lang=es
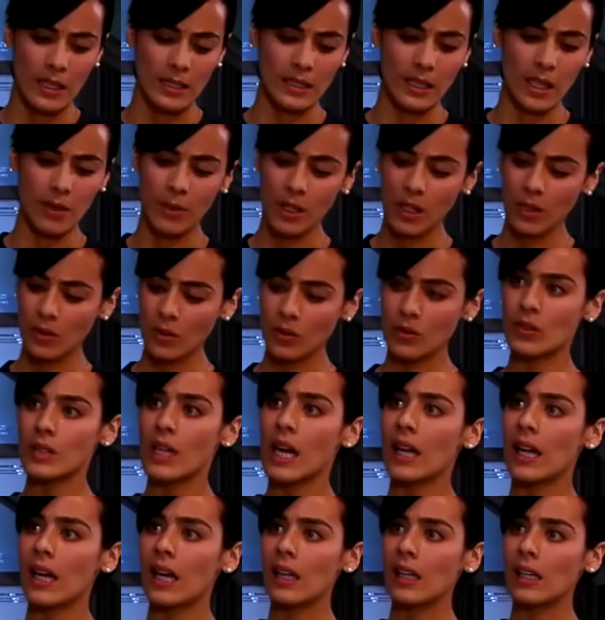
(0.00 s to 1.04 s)
Es que vino
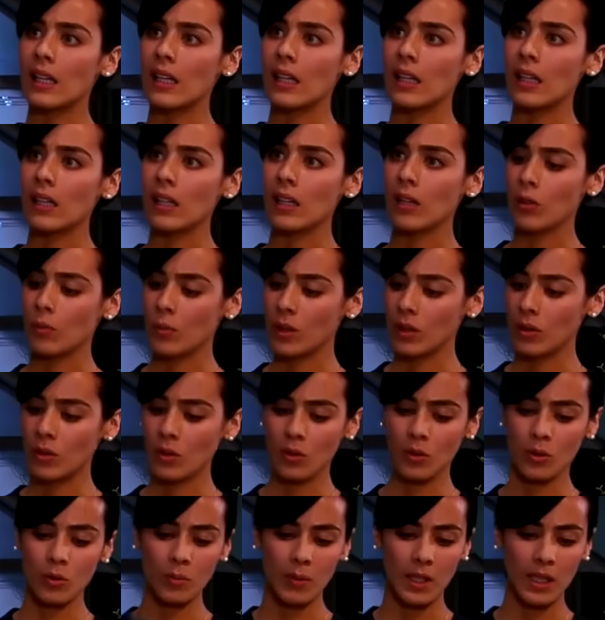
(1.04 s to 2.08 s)
Sara y le recomendó
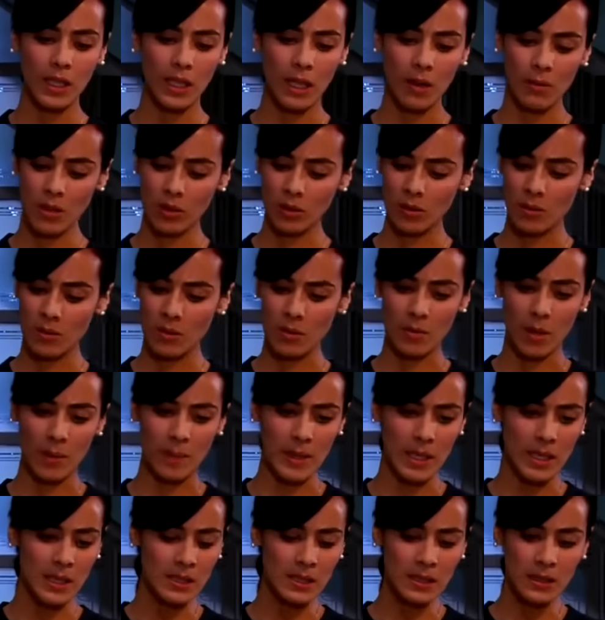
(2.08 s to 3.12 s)
un medicamento a mi
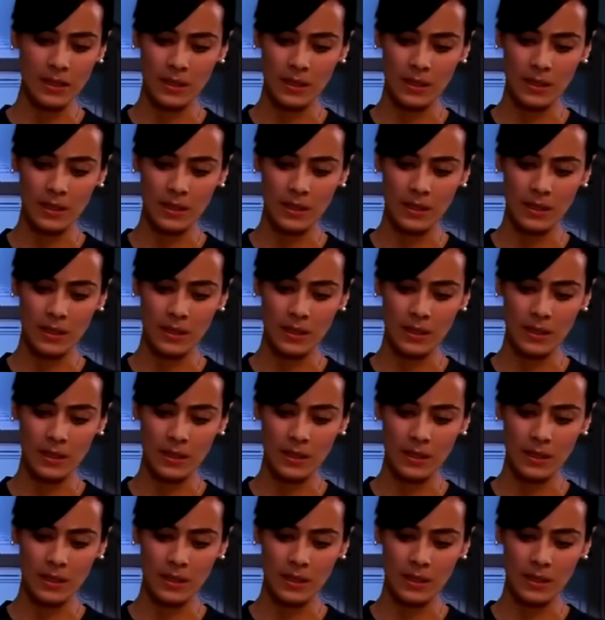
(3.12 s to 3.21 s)
papá.